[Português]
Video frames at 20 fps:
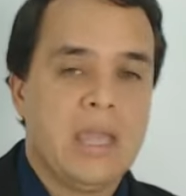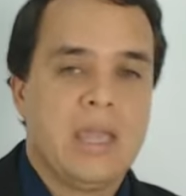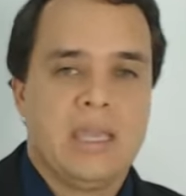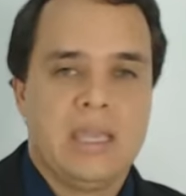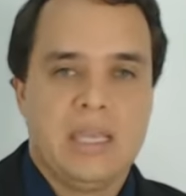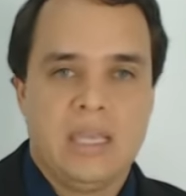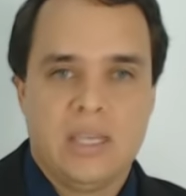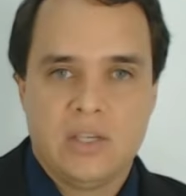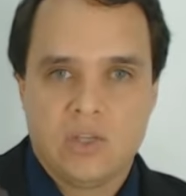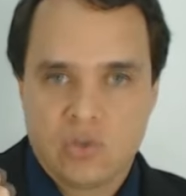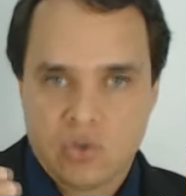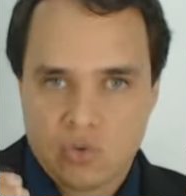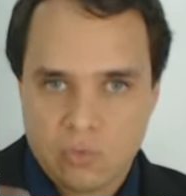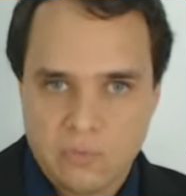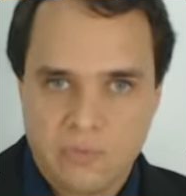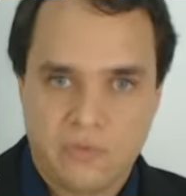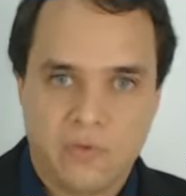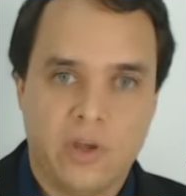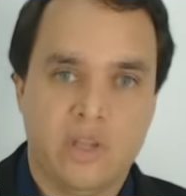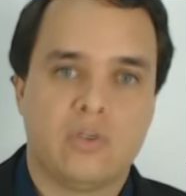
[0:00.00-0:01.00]
E isso
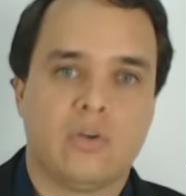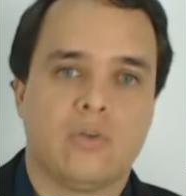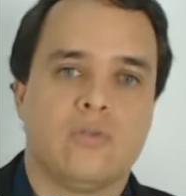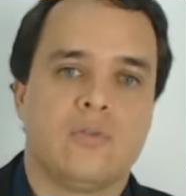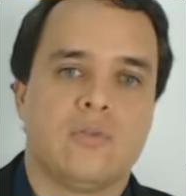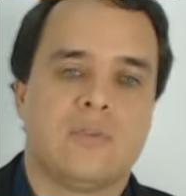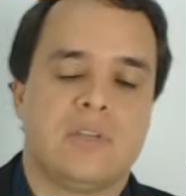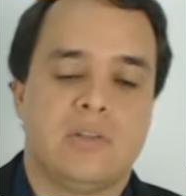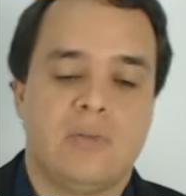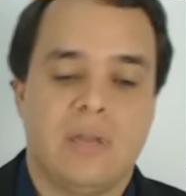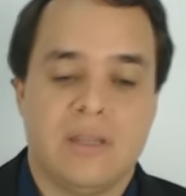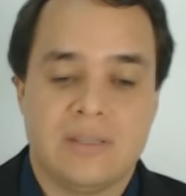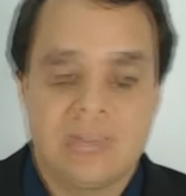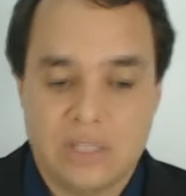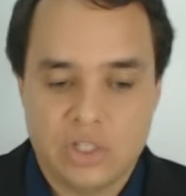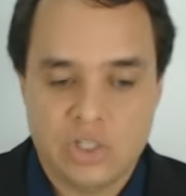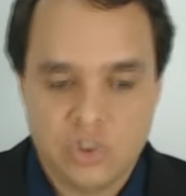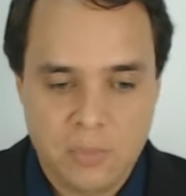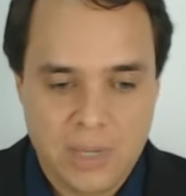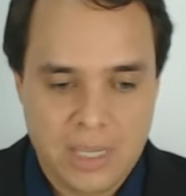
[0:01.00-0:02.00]
foi introduzido
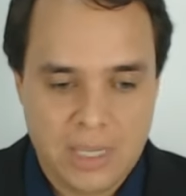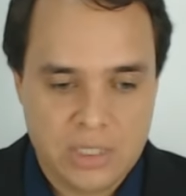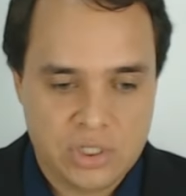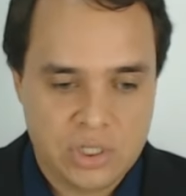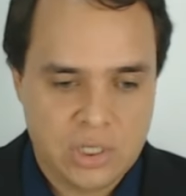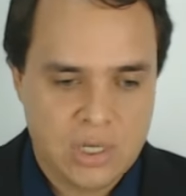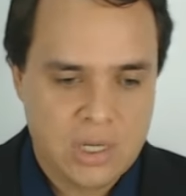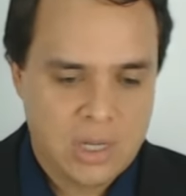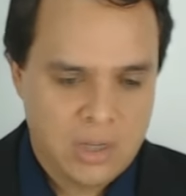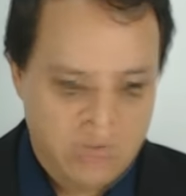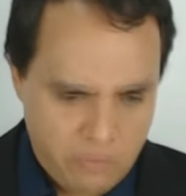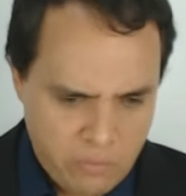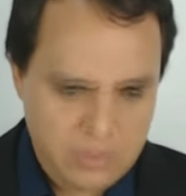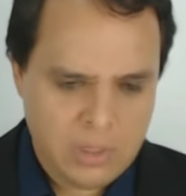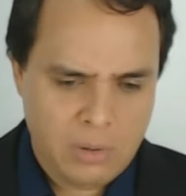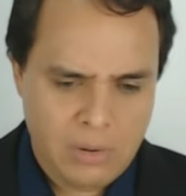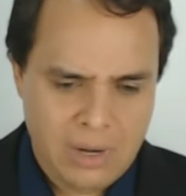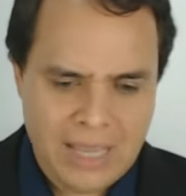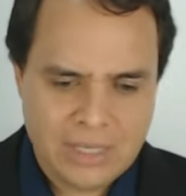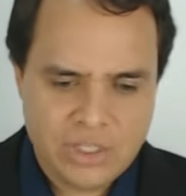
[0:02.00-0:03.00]
recentemente. Vamos
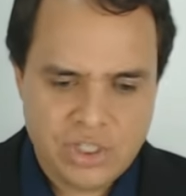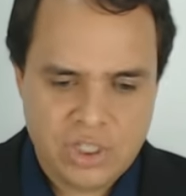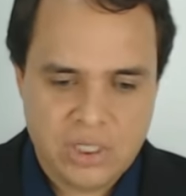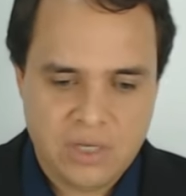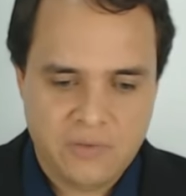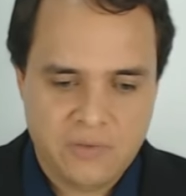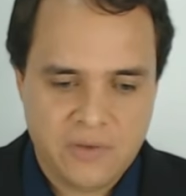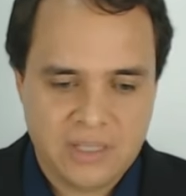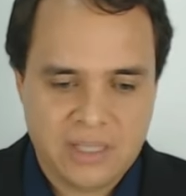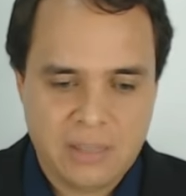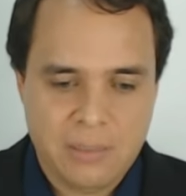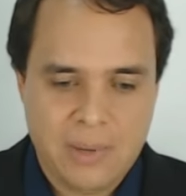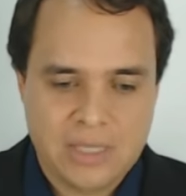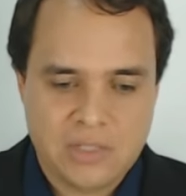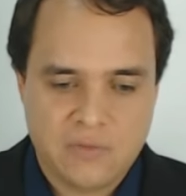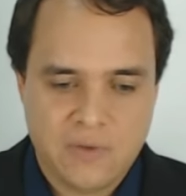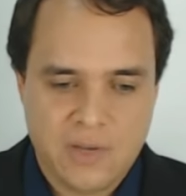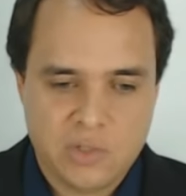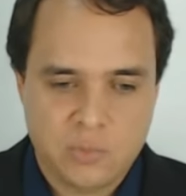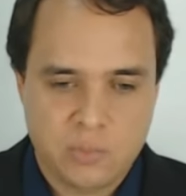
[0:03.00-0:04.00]
dar uma olhadinha? Fica até
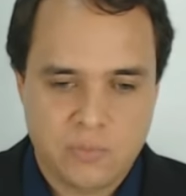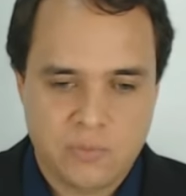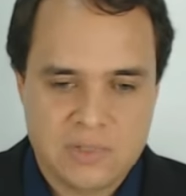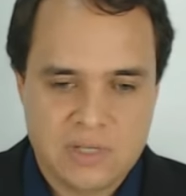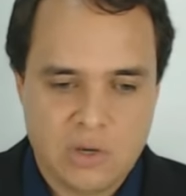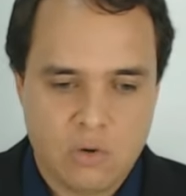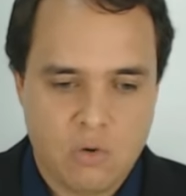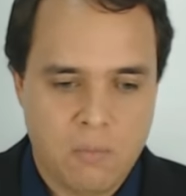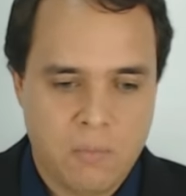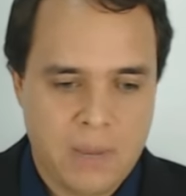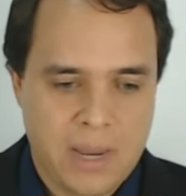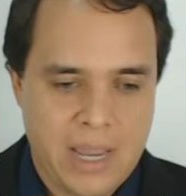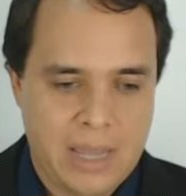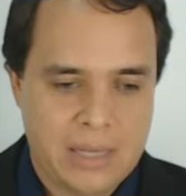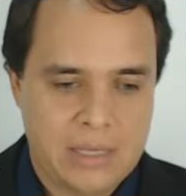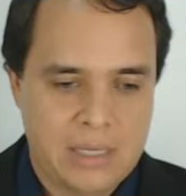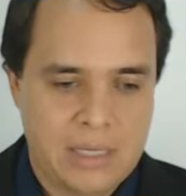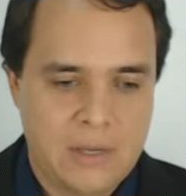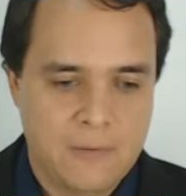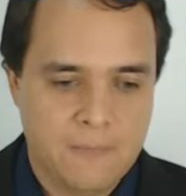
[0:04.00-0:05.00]
mais fácil para você acompanhar
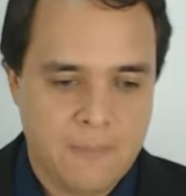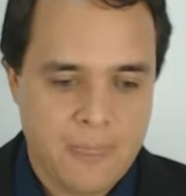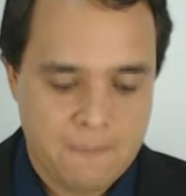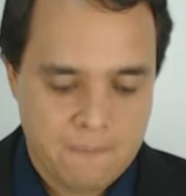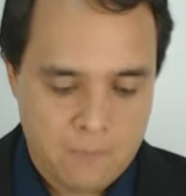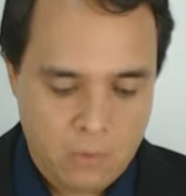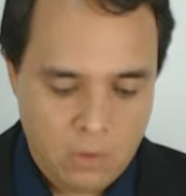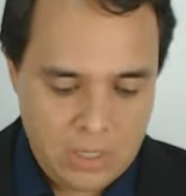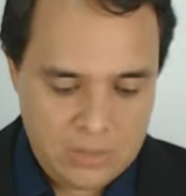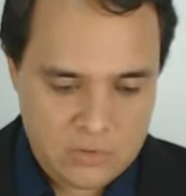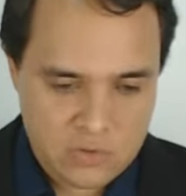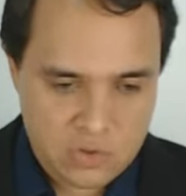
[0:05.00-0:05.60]
aqui. Olha